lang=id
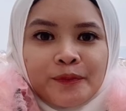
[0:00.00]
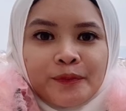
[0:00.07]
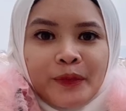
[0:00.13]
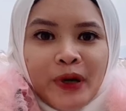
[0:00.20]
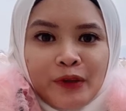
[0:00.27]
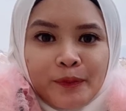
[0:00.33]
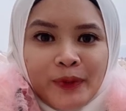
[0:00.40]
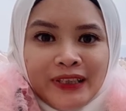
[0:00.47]

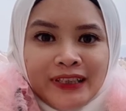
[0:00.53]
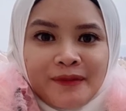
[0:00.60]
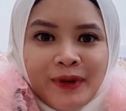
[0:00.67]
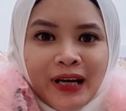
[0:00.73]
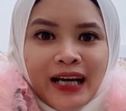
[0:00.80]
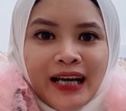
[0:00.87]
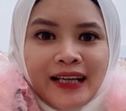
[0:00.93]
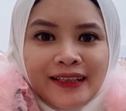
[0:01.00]
Baru
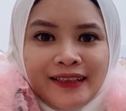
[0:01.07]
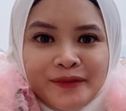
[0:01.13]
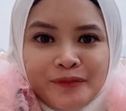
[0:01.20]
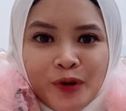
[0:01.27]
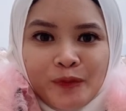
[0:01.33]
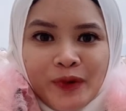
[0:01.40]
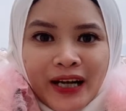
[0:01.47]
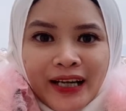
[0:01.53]
pertama kali
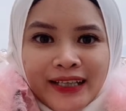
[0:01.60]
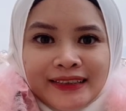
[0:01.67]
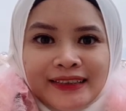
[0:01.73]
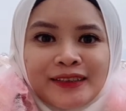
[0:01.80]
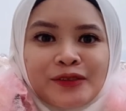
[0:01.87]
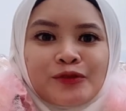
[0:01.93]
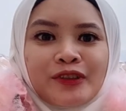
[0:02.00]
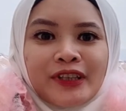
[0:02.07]
mau berangkat
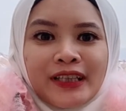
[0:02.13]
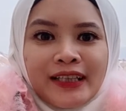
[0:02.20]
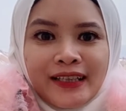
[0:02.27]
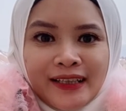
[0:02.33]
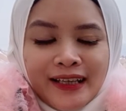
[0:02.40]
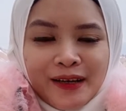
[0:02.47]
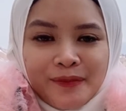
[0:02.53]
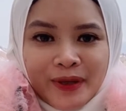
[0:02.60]
ke Turki,
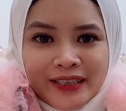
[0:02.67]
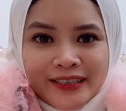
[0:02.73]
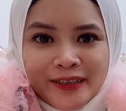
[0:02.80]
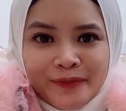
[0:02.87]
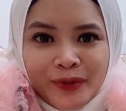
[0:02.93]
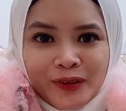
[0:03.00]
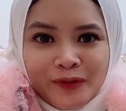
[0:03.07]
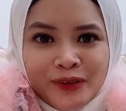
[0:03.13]
apa
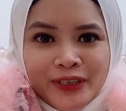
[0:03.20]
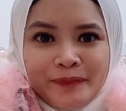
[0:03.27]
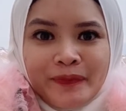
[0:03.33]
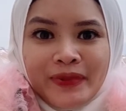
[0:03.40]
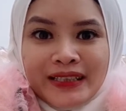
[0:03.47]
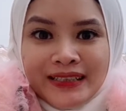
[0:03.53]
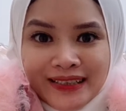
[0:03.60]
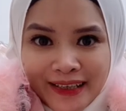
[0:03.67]
aja yang perlu
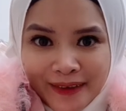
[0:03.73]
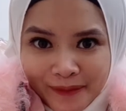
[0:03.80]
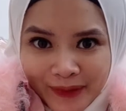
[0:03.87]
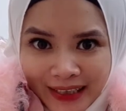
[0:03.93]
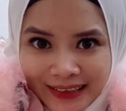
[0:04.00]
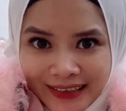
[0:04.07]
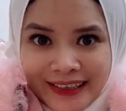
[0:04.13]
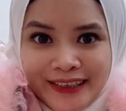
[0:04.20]

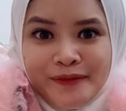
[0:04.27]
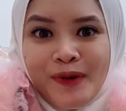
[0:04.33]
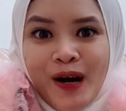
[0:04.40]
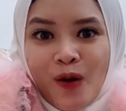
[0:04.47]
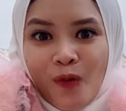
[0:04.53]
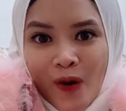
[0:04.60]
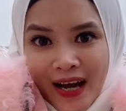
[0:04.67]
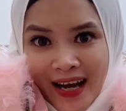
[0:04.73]
dipersiapkan dan
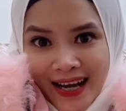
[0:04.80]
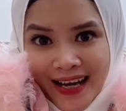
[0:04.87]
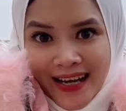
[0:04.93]
dibawa?